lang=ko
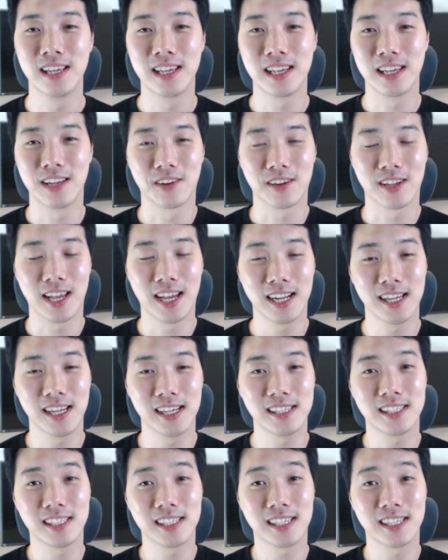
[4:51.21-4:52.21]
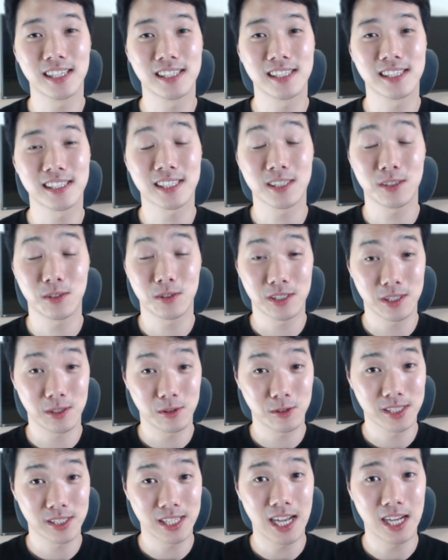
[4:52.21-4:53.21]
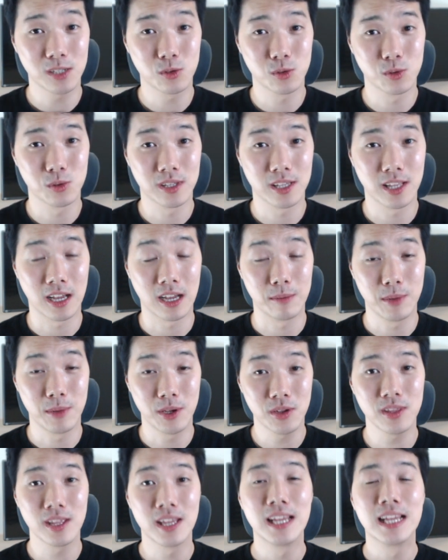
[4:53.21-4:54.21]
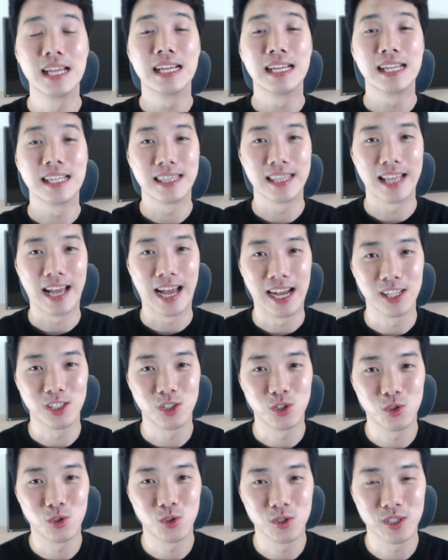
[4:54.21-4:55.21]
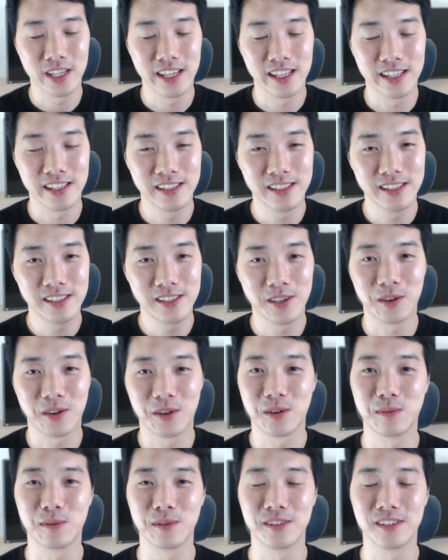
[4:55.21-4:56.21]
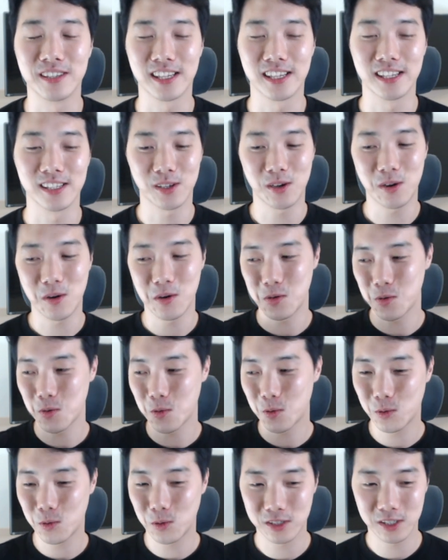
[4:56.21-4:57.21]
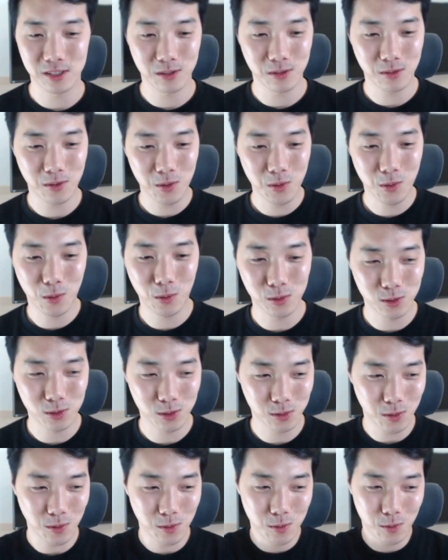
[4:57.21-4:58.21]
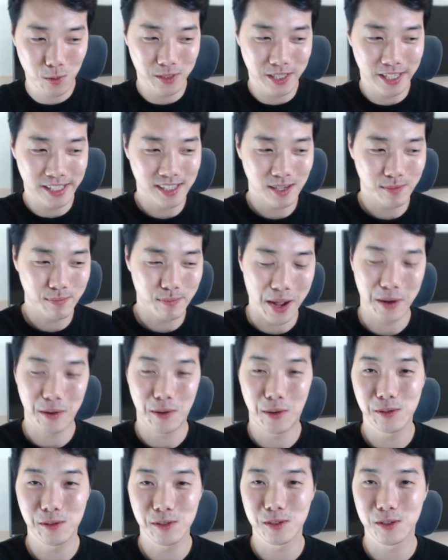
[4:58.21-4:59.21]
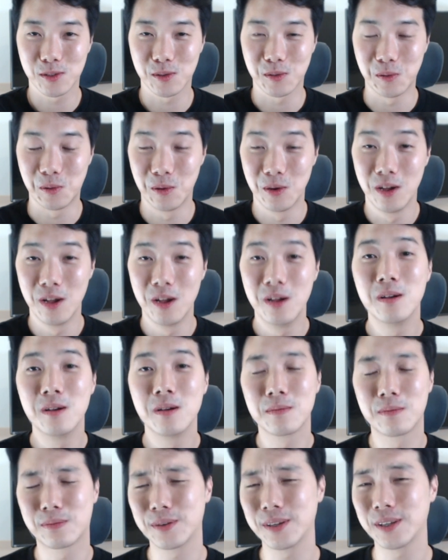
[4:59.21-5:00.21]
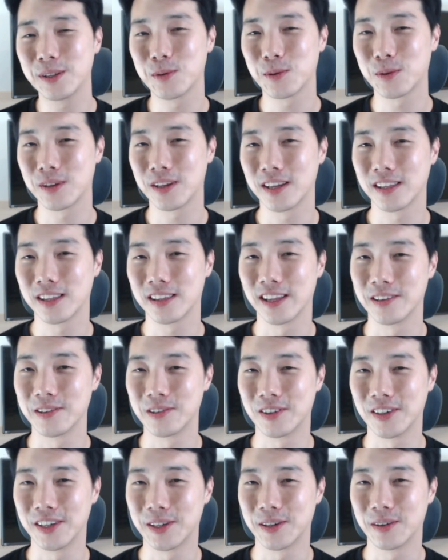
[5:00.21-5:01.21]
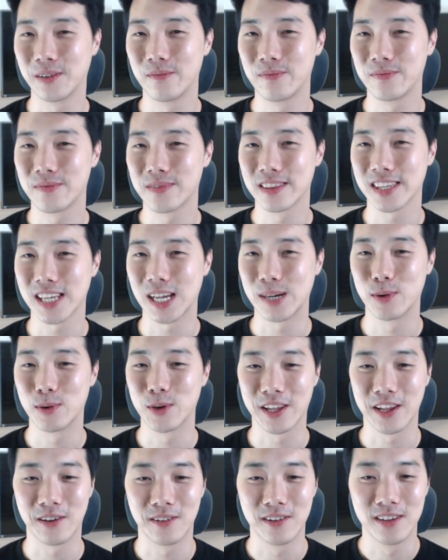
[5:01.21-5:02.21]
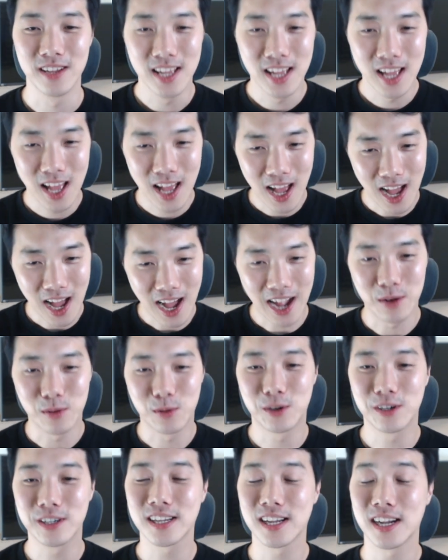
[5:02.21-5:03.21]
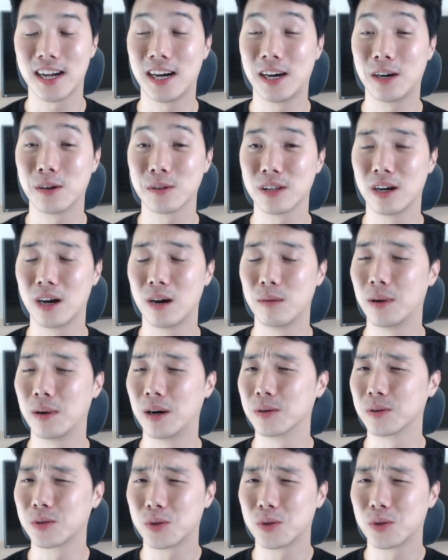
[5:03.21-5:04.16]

이렇게 하나씩 하나씩 차곡차곡 쌓아둔다면 나중에는 여러분들께서 요거 쓰고 요거 쓰고 요거 살짝 바꿔서 쓰고 프리토킹이 되는 거예요. 자, 볼게요. I work out about